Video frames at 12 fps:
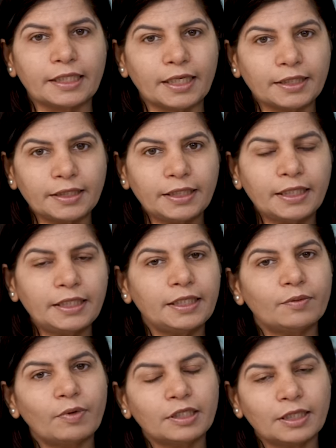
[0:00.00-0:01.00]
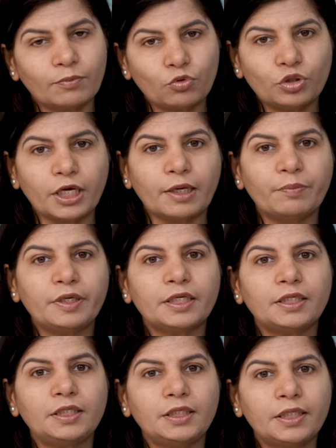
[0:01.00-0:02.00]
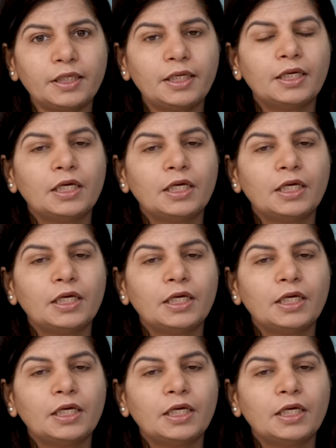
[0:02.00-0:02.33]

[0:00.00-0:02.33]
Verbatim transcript: कराते हैं ये बात आपको ध्यान में रखनी है